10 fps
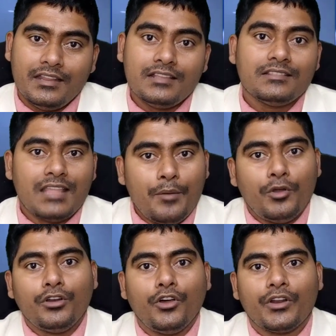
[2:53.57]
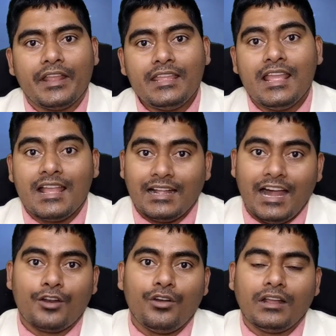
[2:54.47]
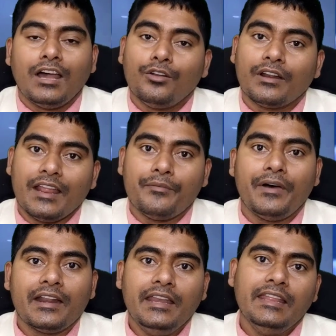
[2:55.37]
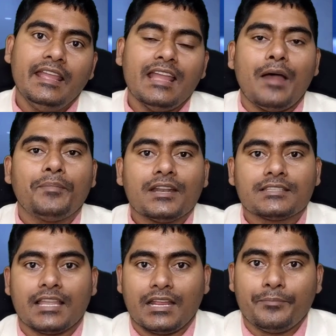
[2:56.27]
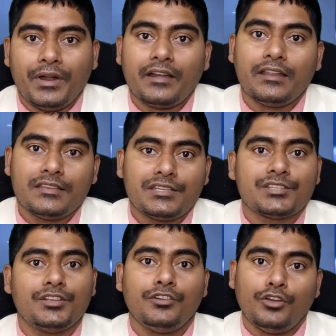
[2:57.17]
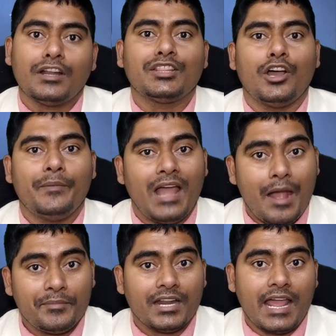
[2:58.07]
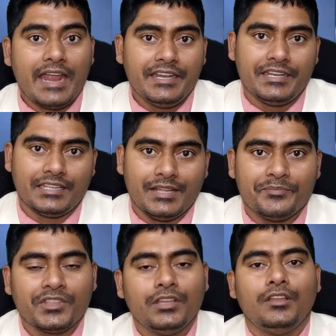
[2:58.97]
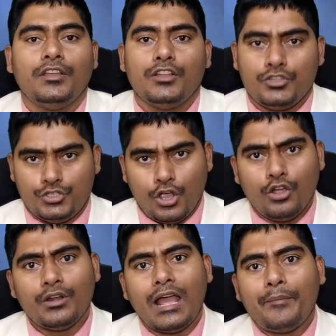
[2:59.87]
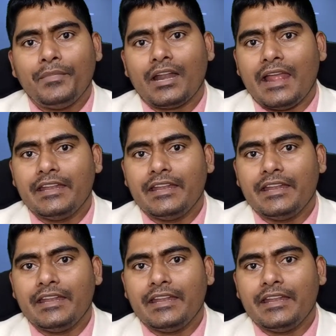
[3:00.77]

ঠিক তেমন করেই কারো না কারো রেফার নিয়েই আপনার সেকেন্ড পার্ট রেজিস্ট্রেশন করতে হবে আপনার আইডিটিকে যখন আপনার